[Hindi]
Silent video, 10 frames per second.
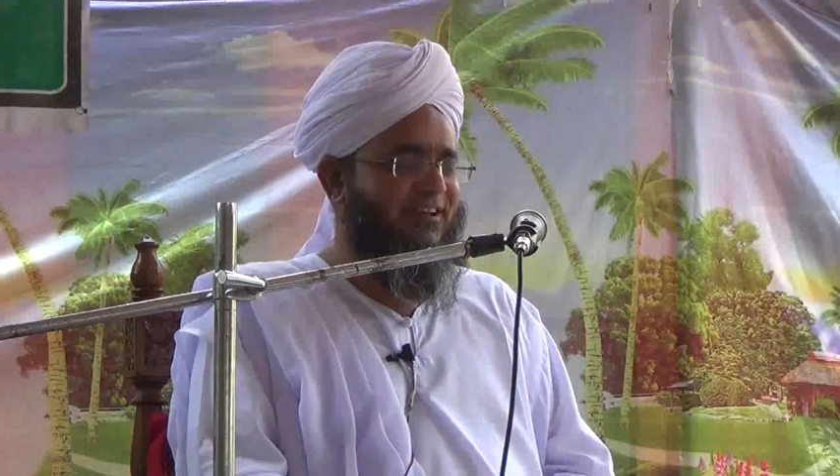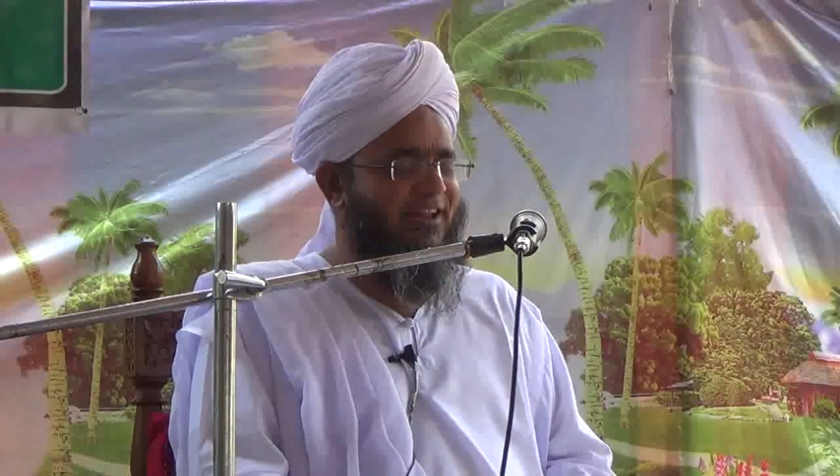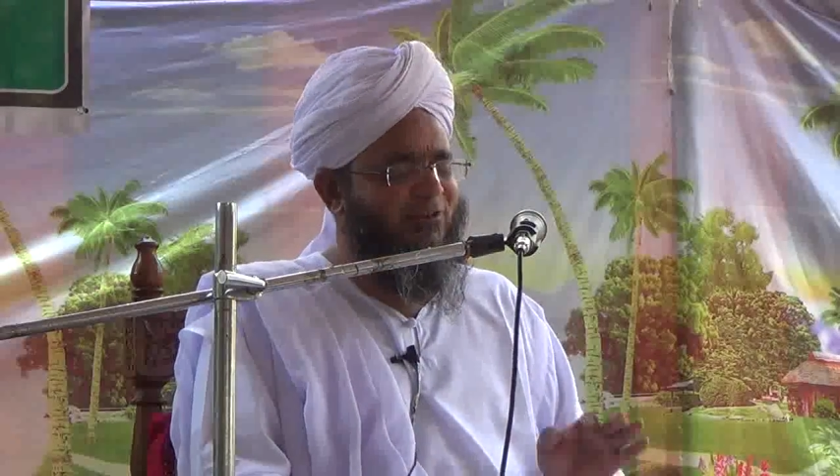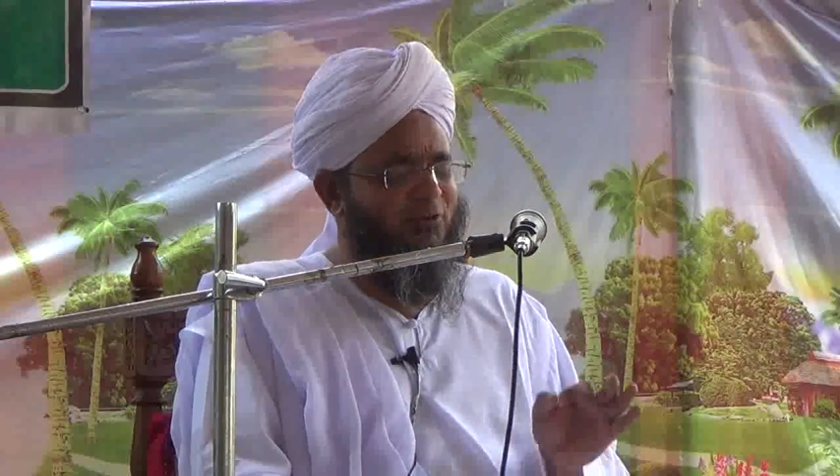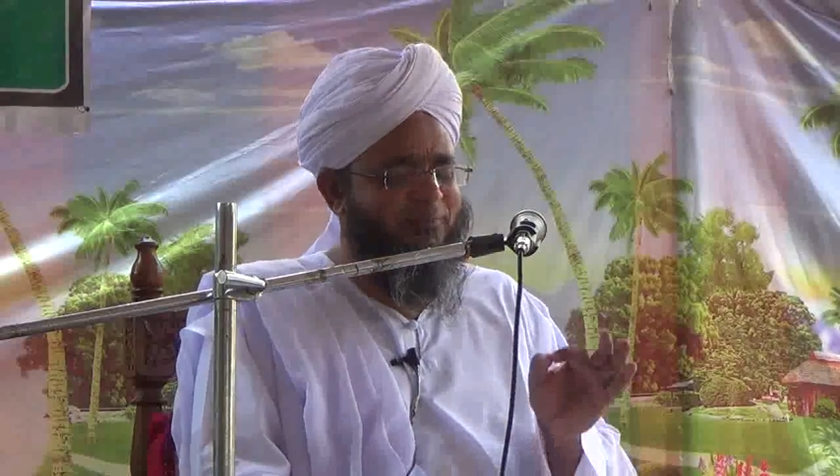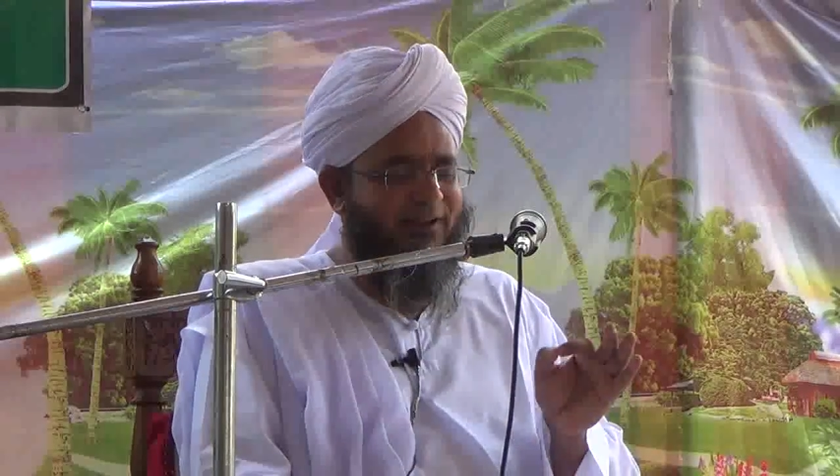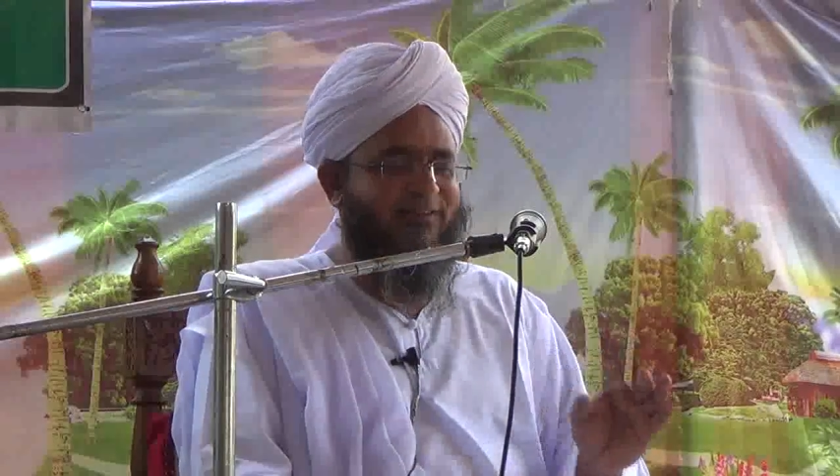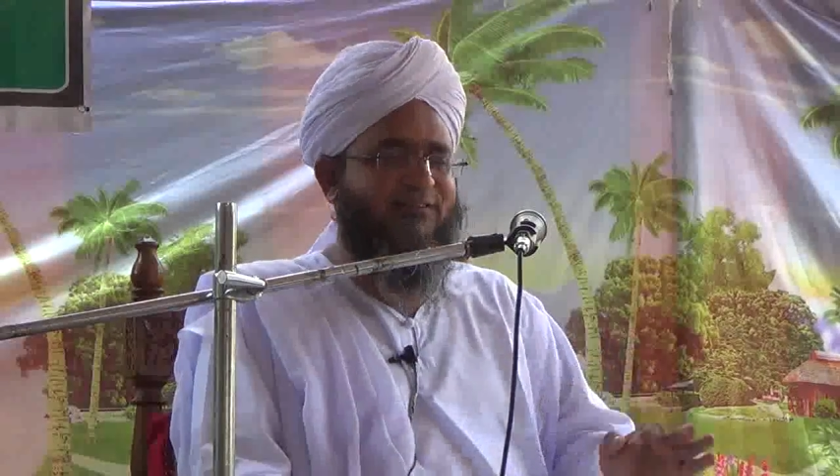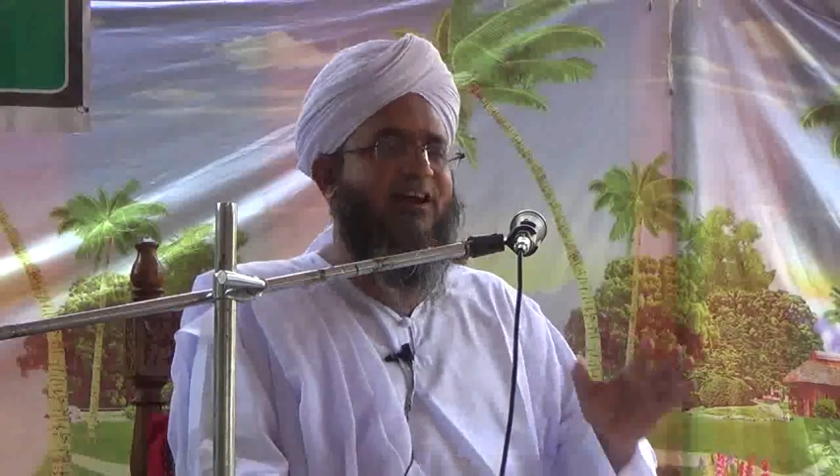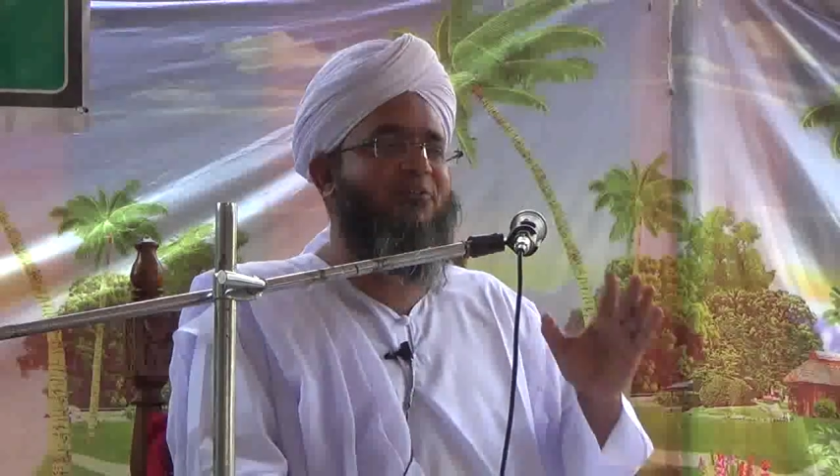नेक और
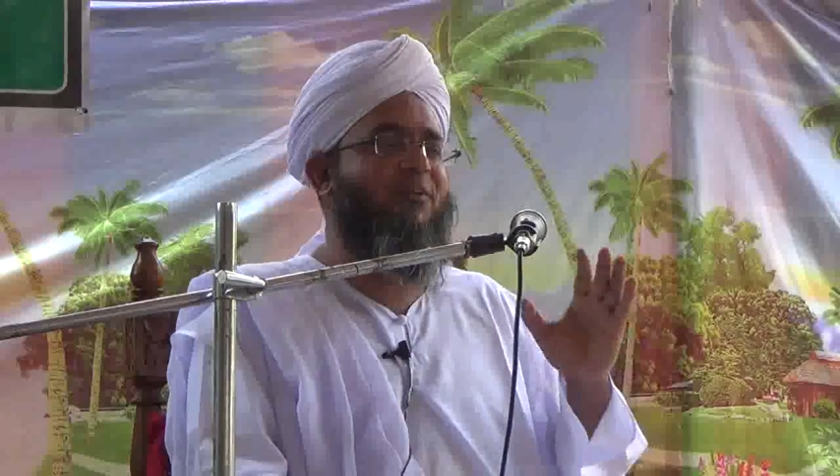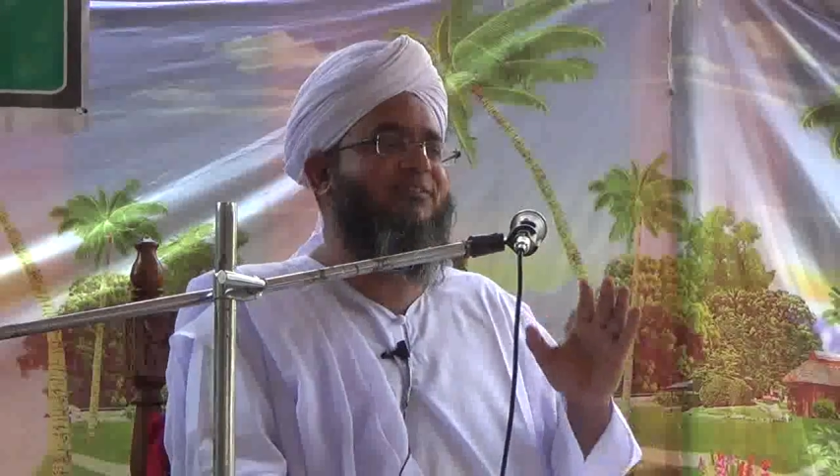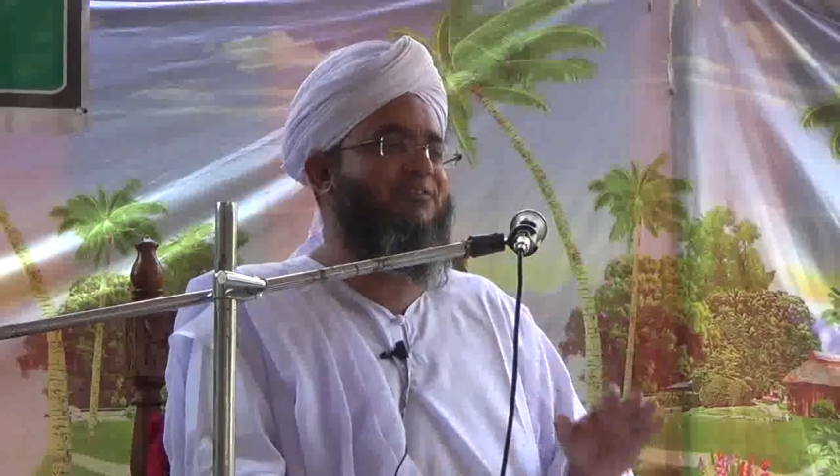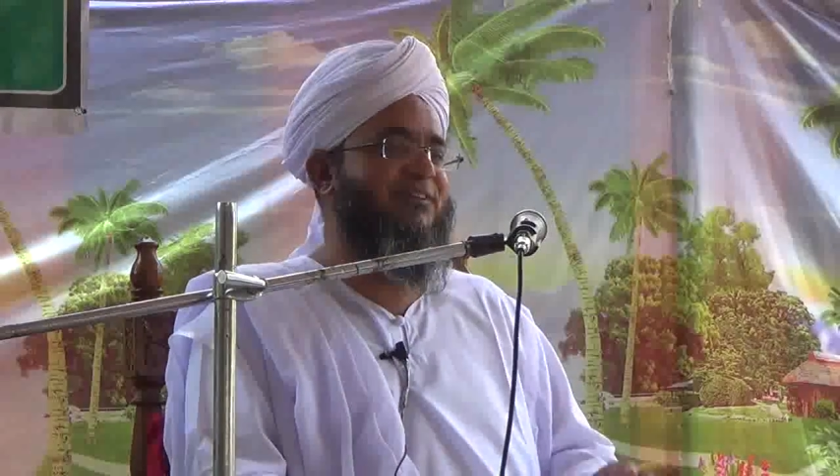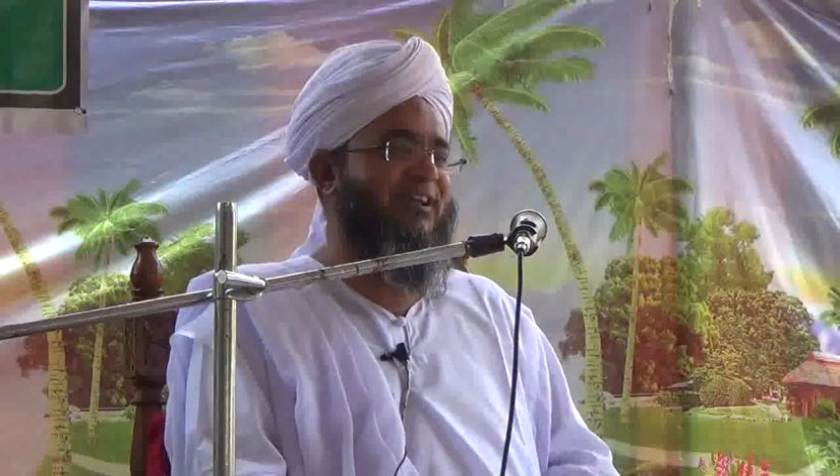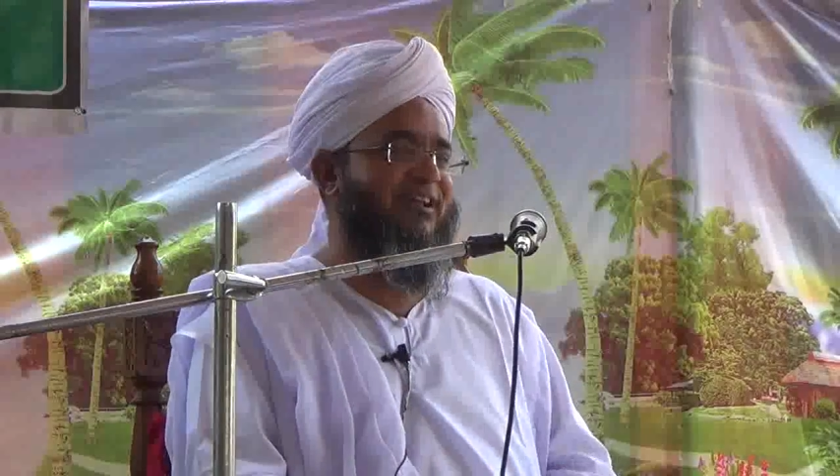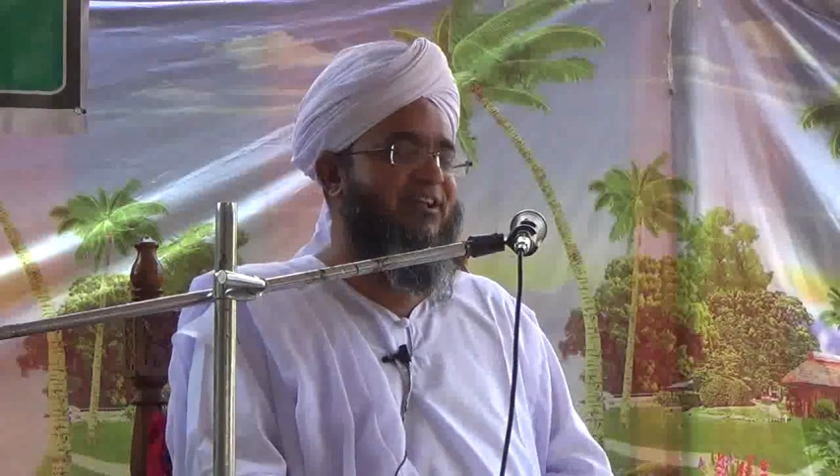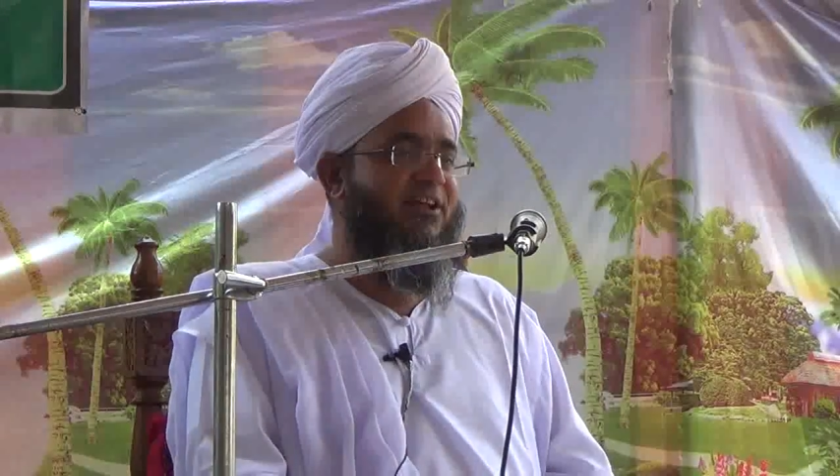परहेजगार होना ज़रूरी है